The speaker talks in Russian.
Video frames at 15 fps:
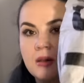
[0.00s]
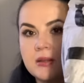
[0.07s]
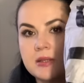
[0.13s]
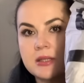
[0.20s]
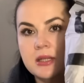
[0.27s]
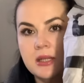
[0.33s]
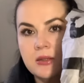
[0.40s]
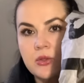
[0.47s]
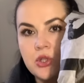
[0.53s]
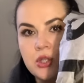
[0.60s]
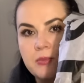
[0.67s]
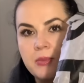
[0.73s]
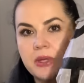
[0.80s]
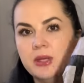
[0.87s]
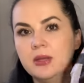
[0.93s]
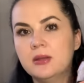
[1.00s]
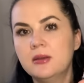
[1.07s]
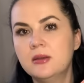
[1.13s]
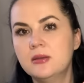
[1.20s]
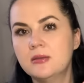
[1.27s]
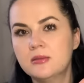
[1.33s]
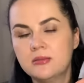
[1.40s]
Следующий пакет.
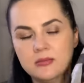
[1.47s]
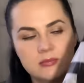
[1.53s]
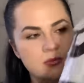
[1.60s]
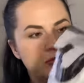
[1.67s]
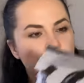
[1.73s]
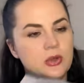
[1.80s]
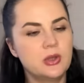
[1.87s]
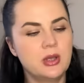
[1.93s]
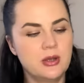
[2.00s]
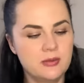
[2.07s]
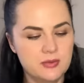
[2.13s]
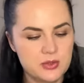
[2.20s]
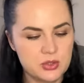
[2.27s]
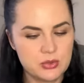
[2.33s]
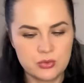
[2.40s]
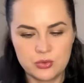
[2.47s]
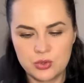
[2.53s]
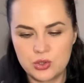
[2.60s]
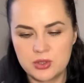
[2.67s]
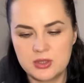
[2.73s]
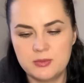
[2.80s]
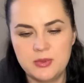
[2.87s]
Вот так вот все
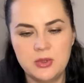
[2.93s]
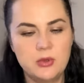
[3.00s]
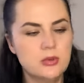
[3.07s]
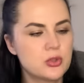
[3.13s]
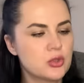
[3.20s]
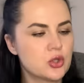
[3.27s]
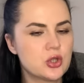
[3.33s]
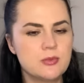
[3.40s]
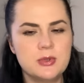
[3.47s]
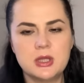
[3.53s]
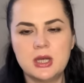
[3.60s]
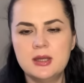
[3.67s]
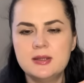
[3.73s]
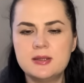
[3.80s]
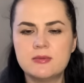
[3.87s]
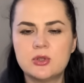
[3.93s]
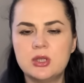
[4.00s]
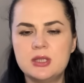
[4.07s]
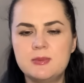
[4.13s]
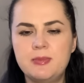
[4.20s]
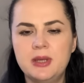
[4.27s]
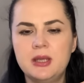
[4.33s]
тоже запаковано. Слушайте, мне нравятся вот
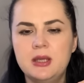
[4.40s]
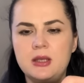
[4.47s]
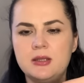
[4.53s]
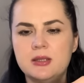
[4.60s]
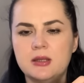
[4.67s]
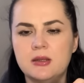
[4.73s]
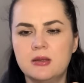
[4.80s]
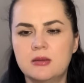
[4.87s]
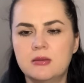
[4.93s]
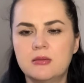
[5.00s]
эти пакетики.